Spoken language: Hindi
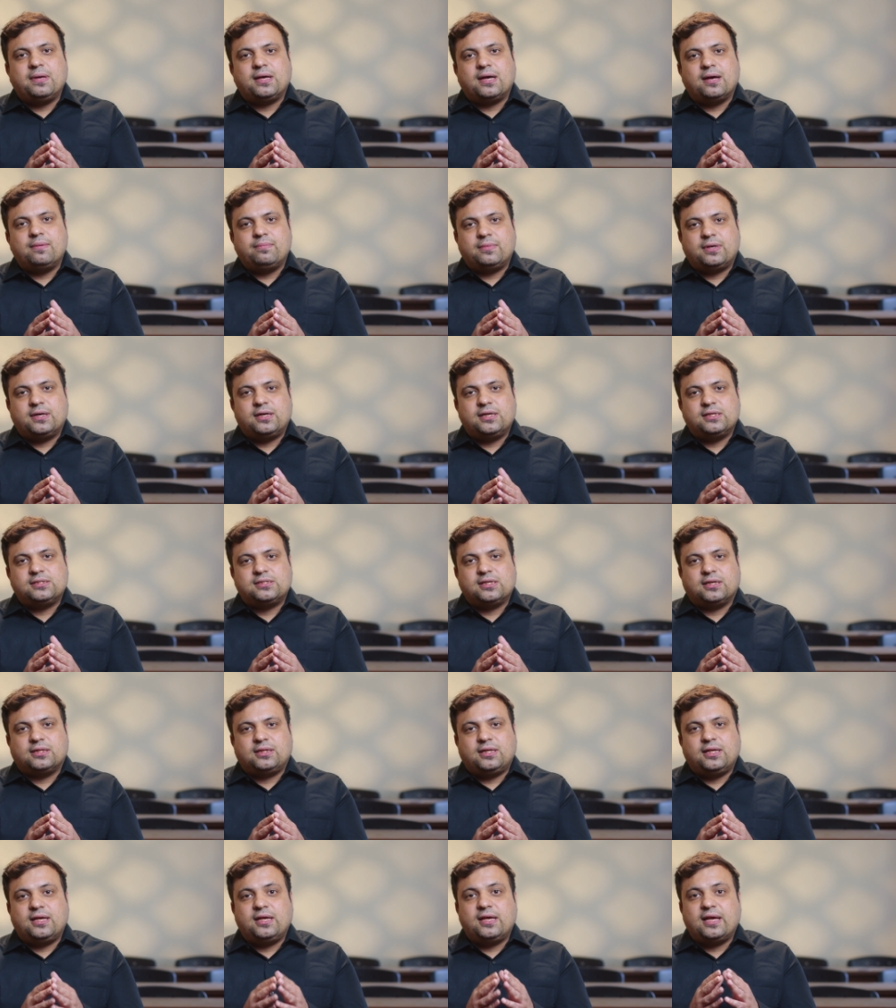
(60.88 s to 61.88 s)
में काम करना
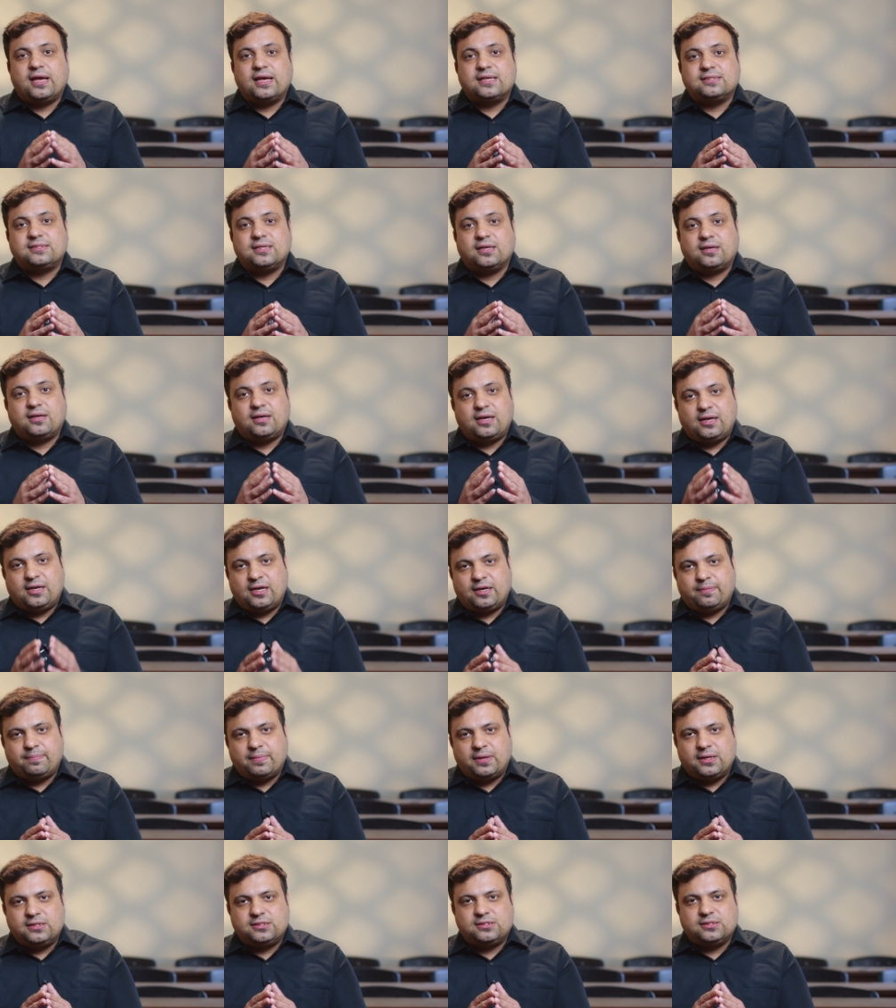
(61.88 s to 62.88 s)
चाहते हैं एज अ क्रेडिट
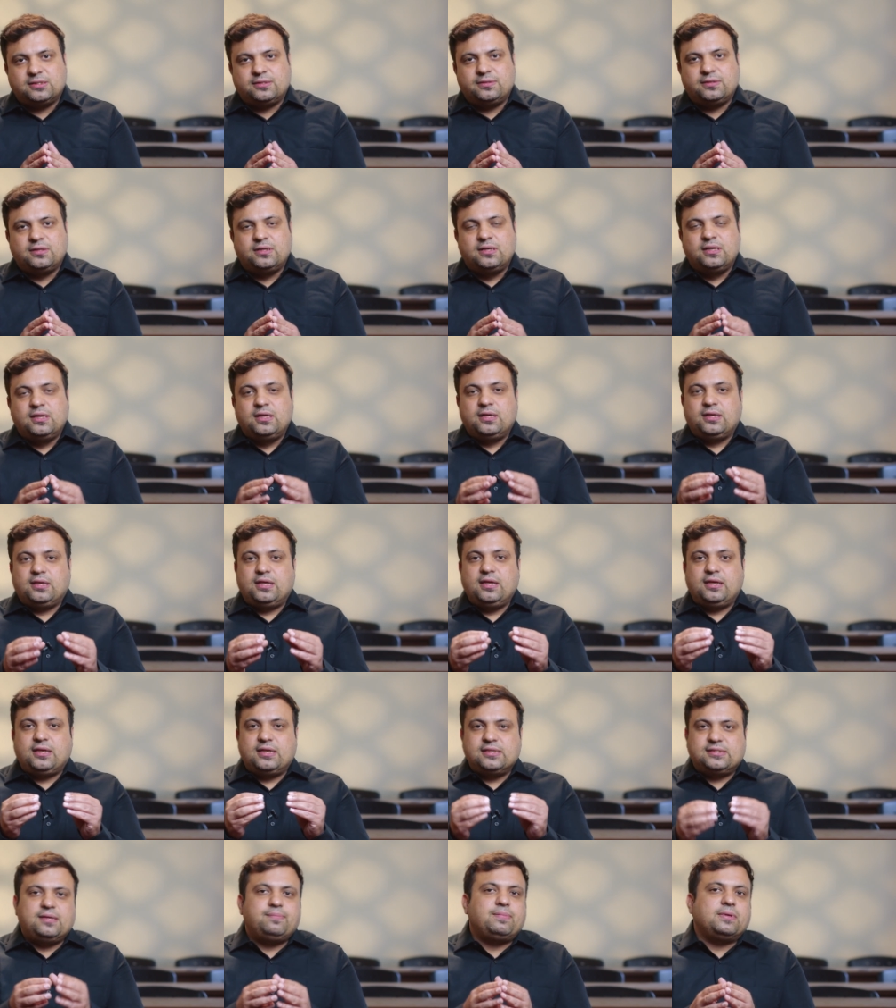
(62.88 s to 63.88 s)
मैनेजर कि
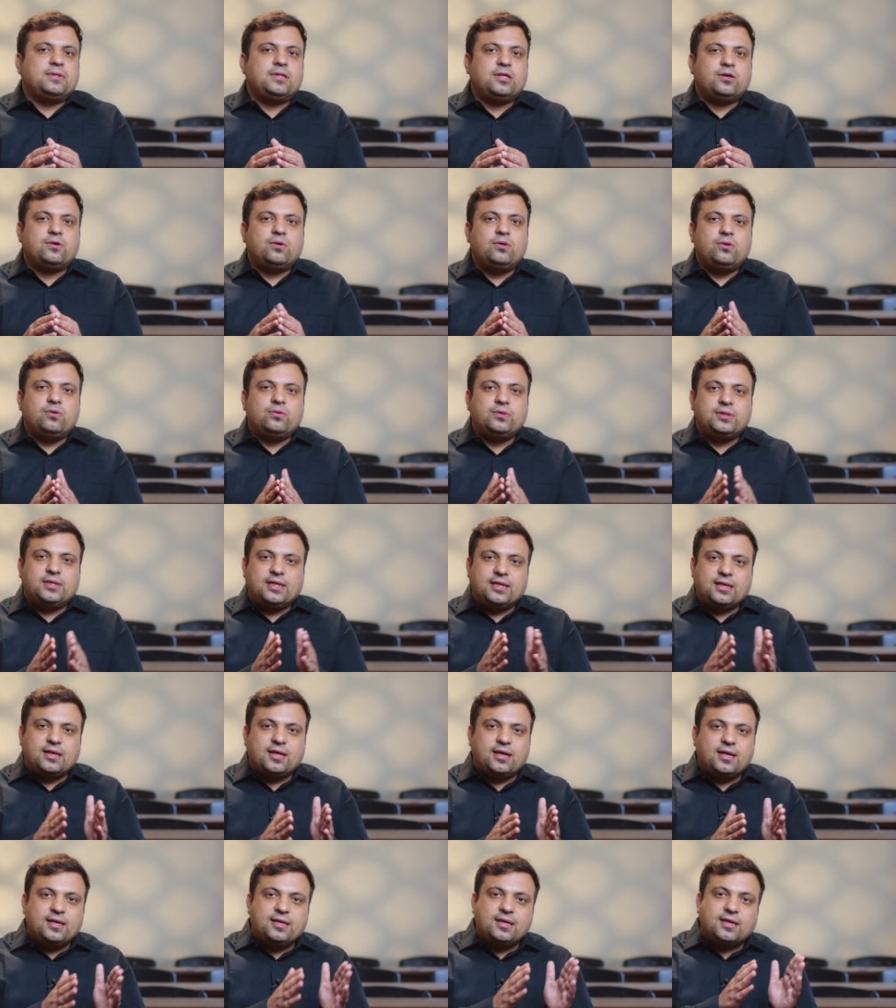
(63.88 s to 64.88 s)
किसी बंदे को लोन देना
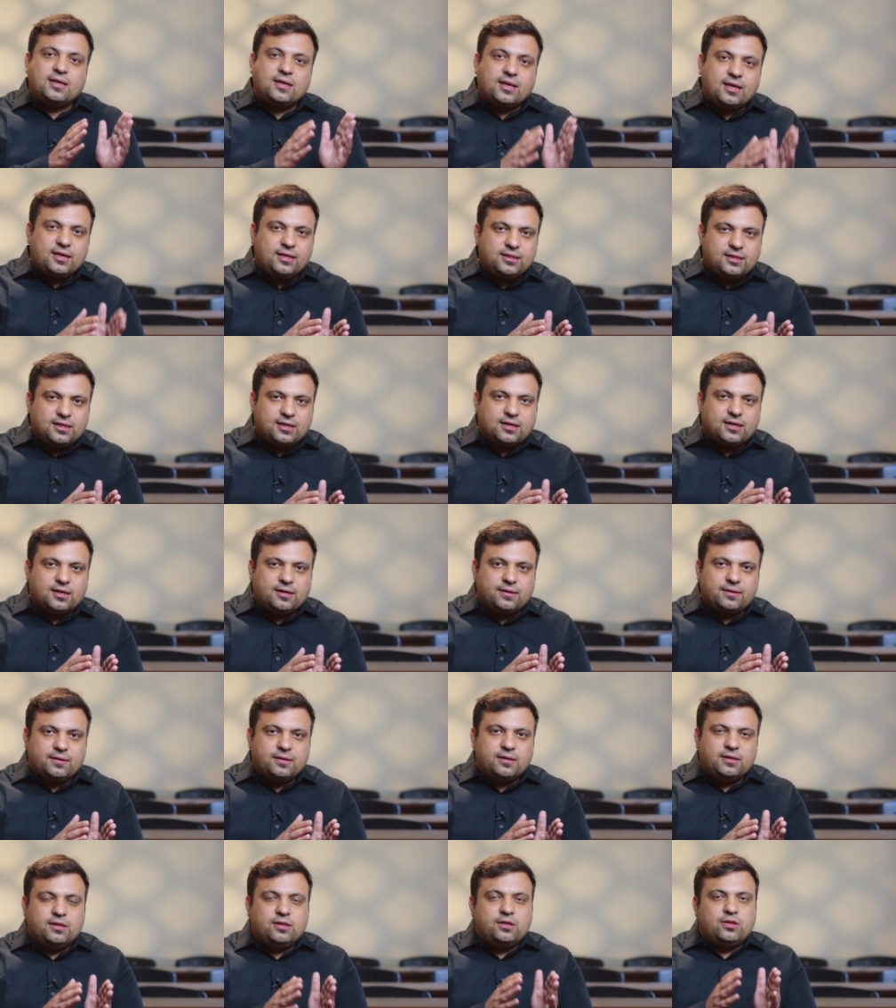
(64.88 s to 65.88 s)
है या नहीं देना
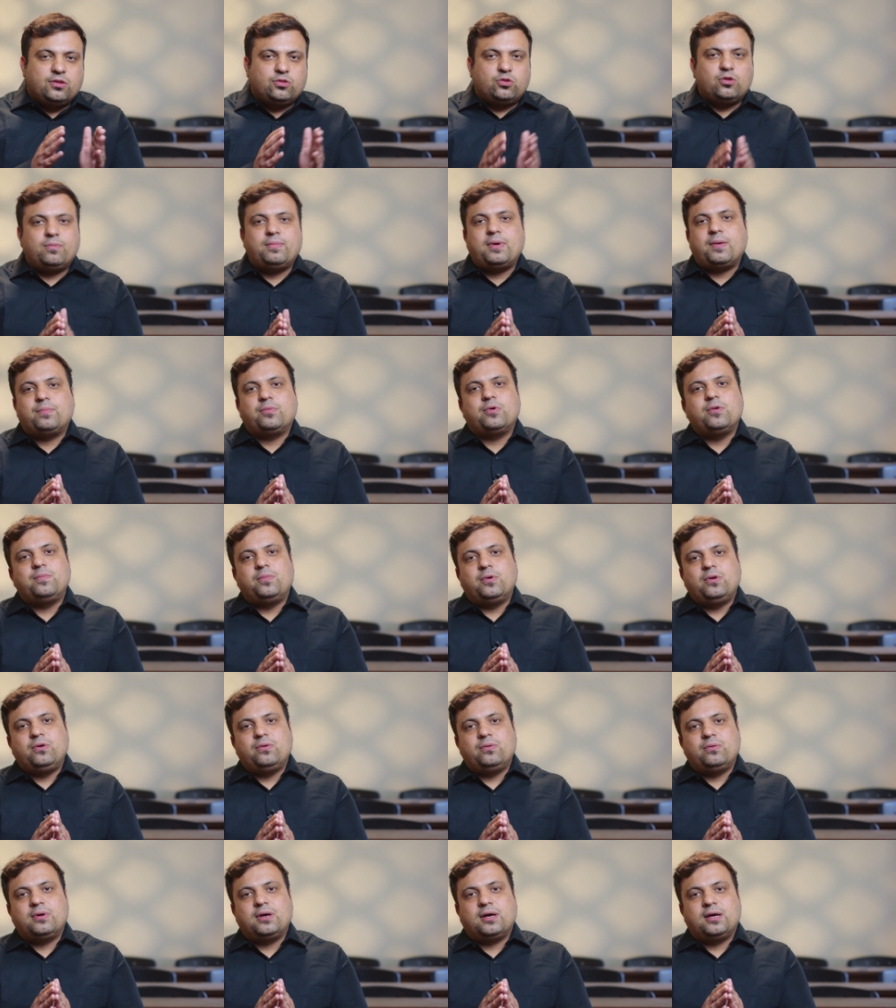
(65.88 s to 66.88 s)
तो मैं आपको
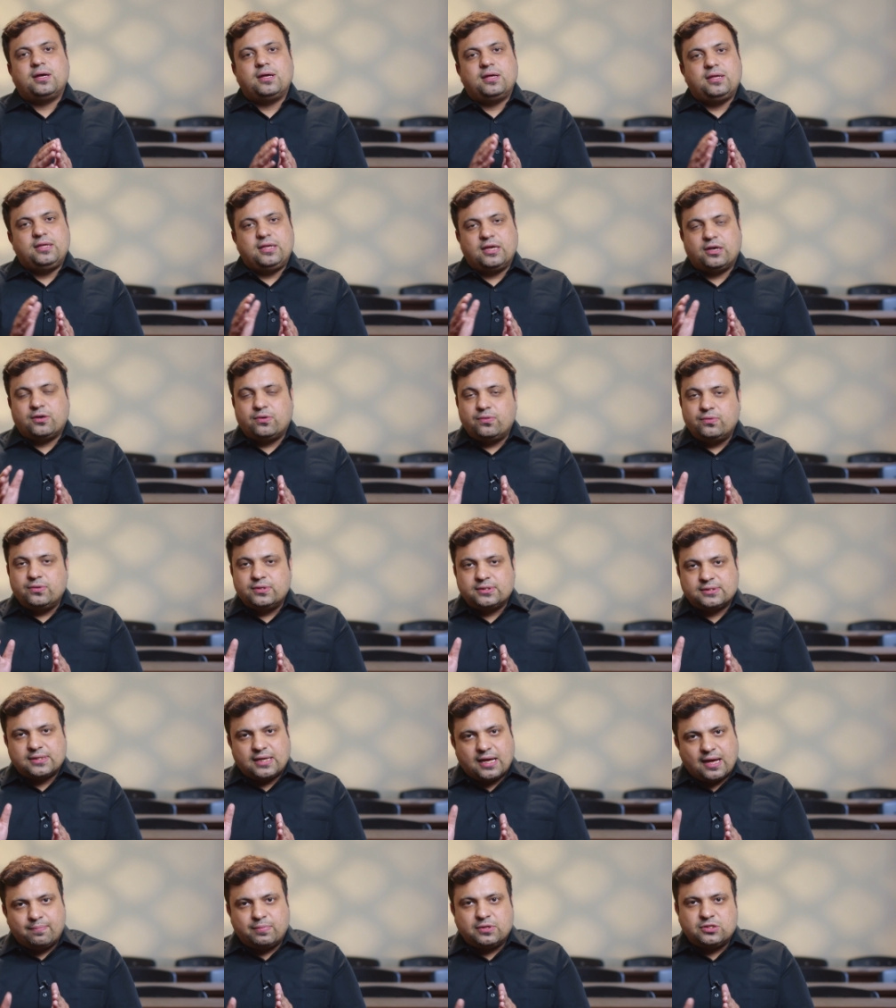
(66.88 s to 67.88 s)
बोलूँगा ये कोर्स
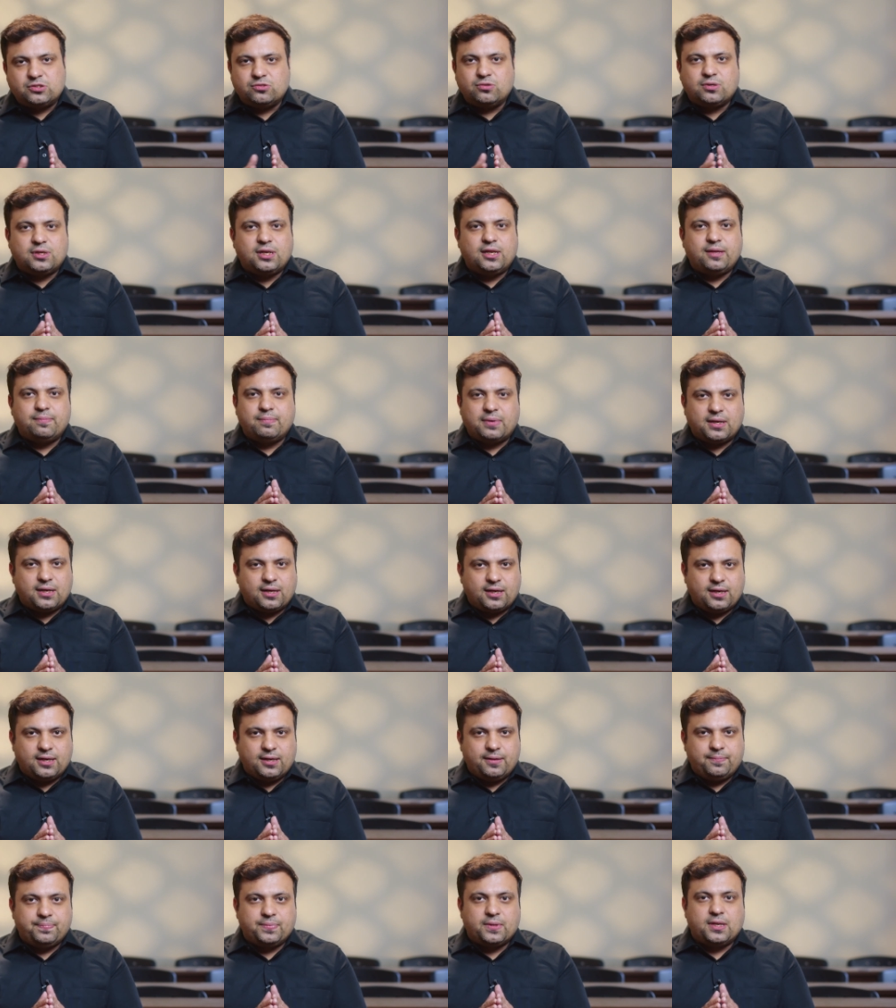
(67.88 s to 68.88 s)
आप बच्चों के लिए बना है